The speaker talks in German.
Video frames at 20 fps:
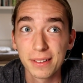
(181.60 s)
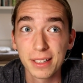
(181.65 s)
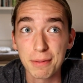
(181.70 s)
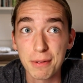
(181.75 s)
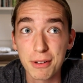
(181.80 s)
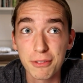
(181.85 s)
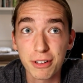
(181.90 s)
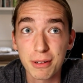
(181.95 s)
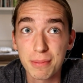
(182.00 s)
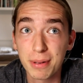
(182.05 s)

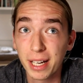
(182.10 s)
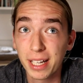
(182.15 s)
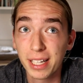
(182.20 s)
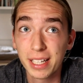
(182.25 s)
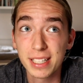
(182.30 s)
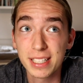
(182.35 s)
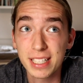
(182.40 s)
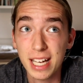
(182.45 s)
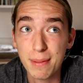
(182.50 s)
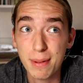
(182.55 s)
damit
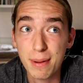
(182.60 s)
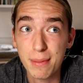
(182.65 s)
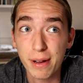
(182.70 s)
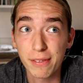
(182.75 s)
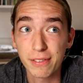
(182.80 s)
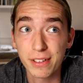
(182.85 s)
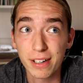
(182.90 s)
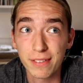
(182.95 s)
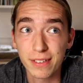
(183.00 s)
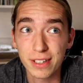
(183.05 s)
verbringen, selber
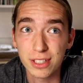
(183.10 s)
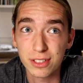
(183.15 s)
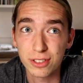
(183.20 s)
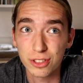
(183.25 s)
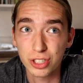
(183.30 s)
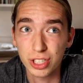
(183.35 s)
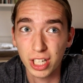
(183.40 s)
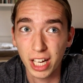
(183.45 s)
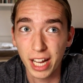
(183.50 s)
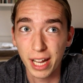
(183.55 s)
mal wieder was zu
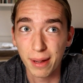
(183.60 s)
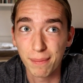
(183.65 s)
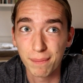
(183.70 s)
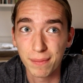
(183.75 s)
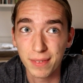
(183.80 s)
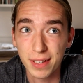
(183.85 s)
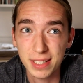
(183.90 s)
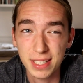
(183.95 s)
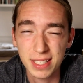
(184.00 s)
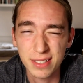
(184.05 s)

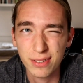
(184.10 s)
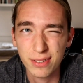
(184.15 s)
schreiben. Das